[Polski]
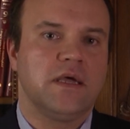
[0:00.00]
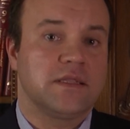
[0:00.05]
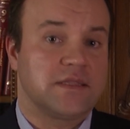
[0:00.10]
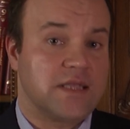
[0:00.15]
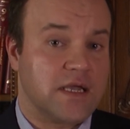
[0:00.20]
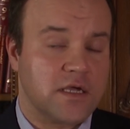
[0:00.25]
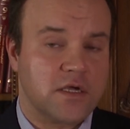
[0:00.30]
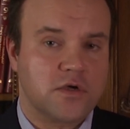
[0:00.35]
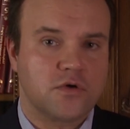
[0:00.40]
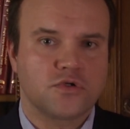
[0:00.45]

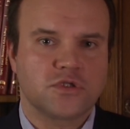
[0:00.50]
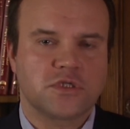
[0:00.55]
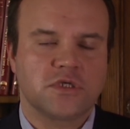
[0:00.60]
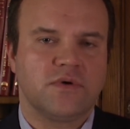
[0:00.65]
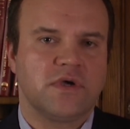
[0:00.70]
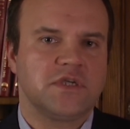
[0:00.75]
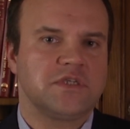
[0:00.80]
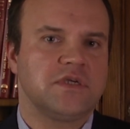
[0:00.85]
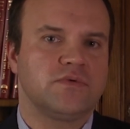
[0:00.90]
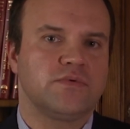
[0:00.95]
Tak
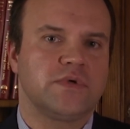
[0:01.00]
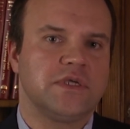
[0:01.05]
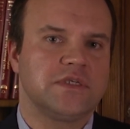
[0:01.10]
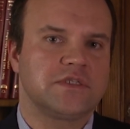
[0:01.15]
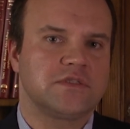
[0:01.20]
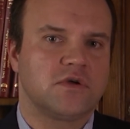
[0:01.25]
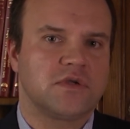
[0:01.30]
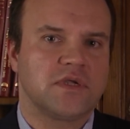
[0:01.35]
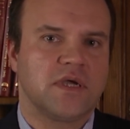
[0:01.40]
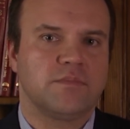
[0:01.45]
kończyła się
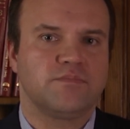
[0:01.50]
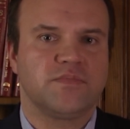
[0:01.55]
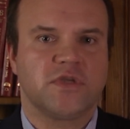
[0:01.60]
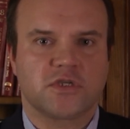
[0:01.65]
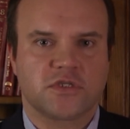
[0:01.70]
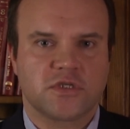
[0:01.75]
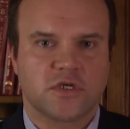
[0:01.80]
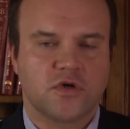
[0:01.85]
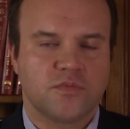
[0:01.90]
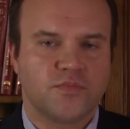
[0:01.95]
historia
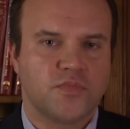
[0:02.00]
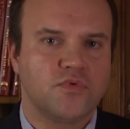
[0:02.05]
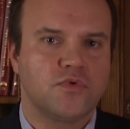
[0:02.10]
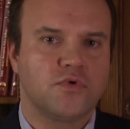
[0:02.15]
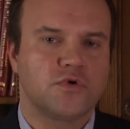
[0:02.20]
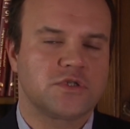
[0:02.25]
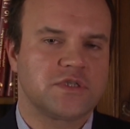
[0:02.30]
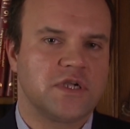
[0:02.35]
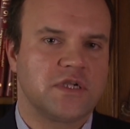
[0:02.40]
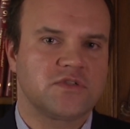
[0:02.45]
pierwszego
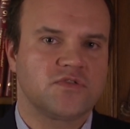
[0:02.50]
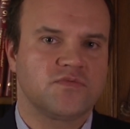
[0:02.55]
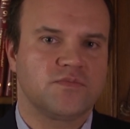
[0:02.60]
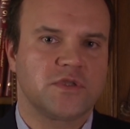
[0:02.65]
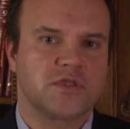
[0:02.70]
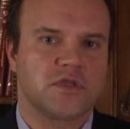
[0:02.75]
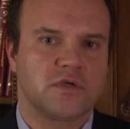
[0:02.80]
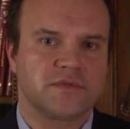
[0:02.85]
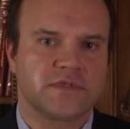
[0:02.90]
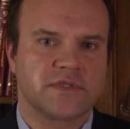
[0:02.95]
pułku strzelców
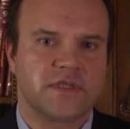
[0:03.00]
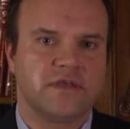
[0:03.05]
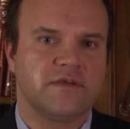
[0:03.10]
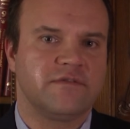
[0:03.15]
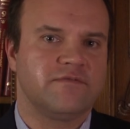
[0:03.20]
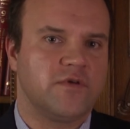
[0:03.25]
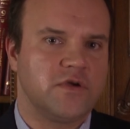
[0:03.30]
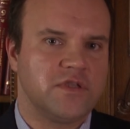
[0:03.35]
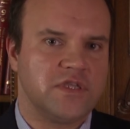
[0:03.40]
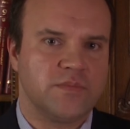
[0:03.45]
bytomskich
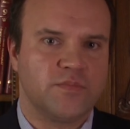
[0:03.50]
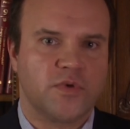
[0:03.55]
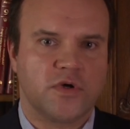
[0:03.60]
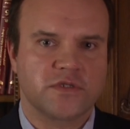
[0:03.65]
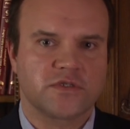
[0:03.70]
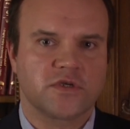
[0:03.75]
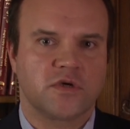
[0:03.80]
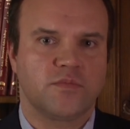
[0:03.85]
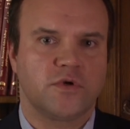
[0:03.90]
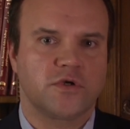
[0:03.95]
w wojnie
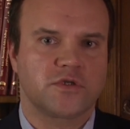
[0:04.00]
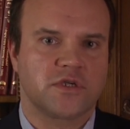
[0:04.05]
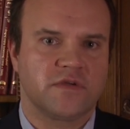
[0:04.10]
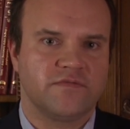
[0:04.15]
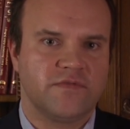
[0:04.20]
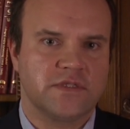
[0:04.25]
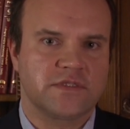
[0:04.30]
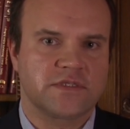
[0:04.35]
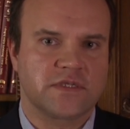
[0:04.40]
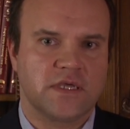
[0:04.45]

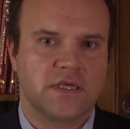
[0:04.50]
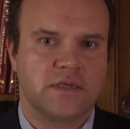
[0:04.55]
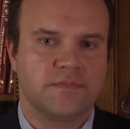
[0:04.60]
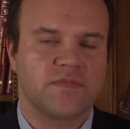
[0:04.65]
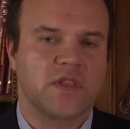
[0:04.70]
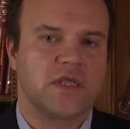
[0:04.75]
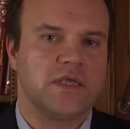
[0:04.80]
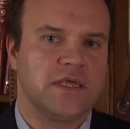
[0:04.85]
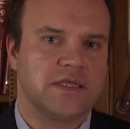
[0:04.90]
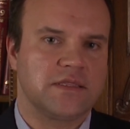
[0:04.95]
polsko-bolszewickiej.
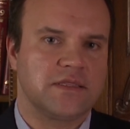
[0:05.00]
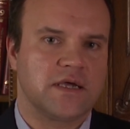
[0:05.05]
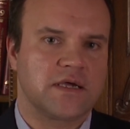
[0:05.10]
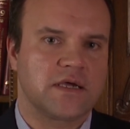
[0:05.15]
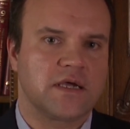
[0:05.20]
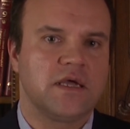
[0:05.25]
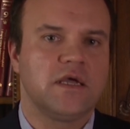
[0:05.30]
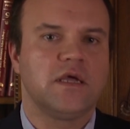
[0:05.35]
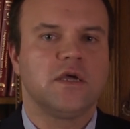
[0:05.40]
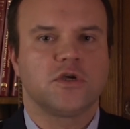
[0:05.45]

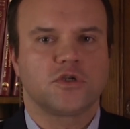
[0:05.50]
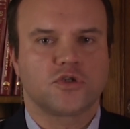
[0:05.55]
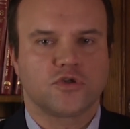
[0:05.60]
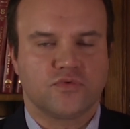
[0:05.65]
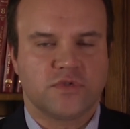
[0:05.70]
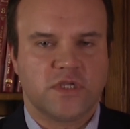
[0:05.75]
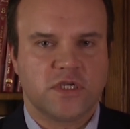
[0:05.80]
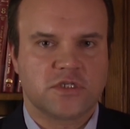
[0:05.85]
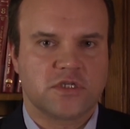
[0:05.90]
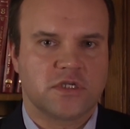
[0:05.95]
Jednak
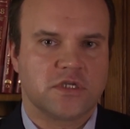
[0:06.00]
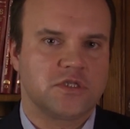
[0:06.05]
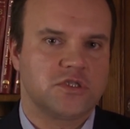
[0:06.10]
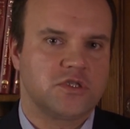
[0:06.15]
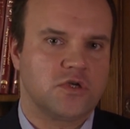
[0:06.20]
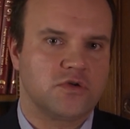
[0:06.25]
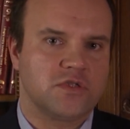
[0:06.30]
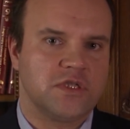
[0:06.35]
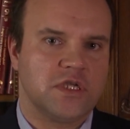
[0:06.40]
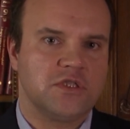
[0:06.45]
żołnierze
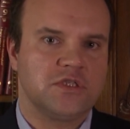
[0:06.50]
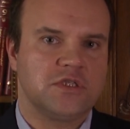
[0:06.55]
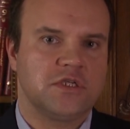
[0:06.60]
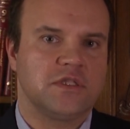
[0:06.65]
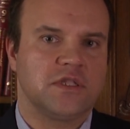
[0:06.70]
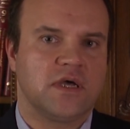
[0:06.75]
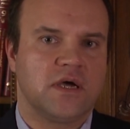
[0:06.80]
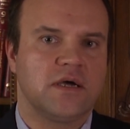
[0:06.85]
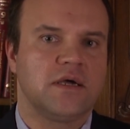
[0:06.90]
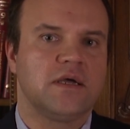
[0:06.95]
ściągnięci
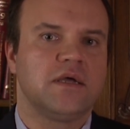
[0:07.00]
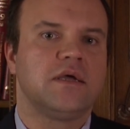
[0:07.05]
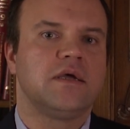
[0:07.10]
na